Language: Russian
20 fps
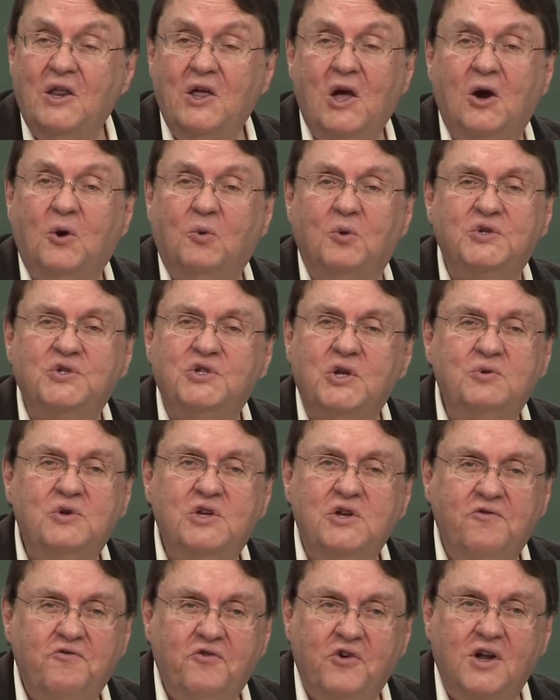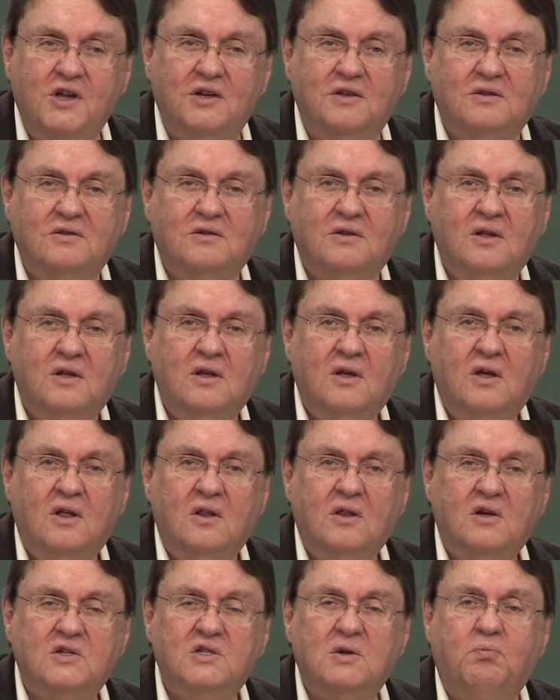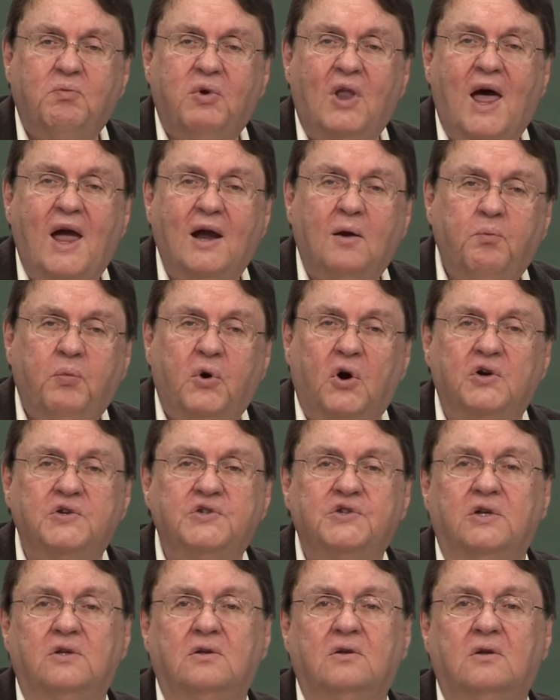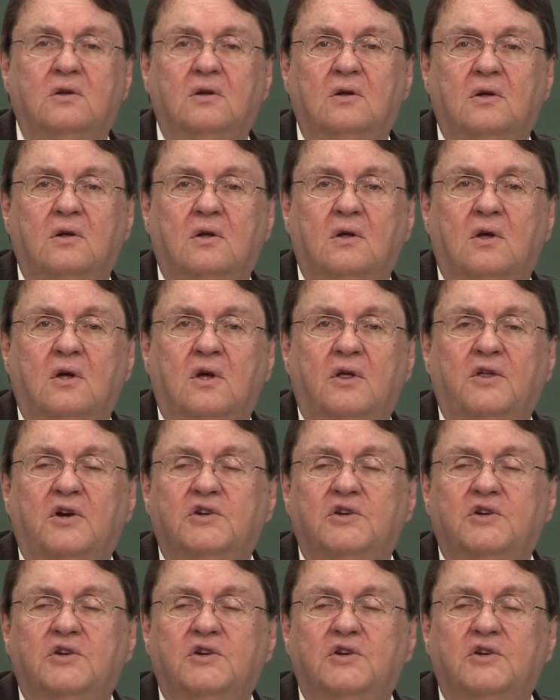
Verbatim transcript: оставляйте этого, не покидайте, не бросайте этого.